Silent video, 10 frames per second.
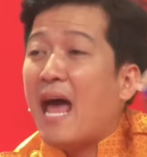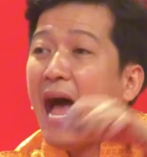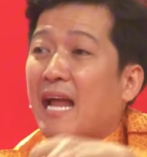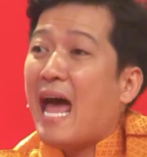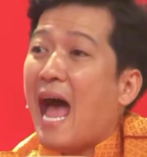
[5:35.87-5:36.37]

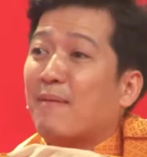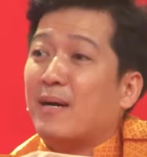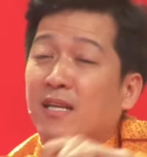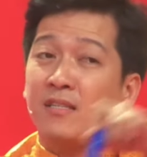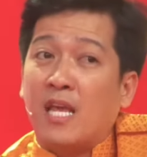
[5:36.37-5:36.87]
đà đà
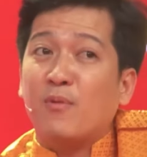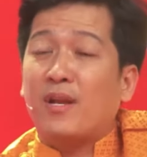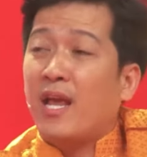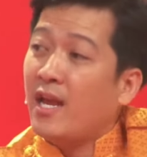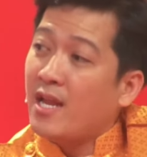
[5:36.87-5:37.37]
mà chuyển qua
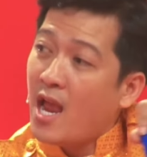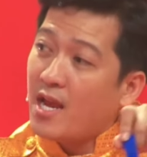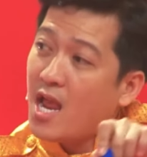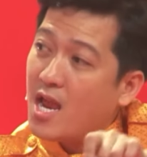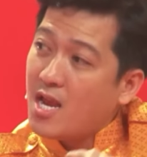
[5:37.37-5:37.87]
đi
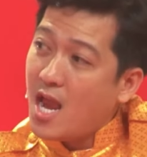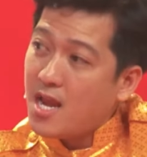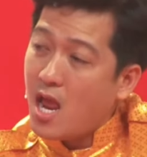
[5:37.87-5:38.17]
đi đi đi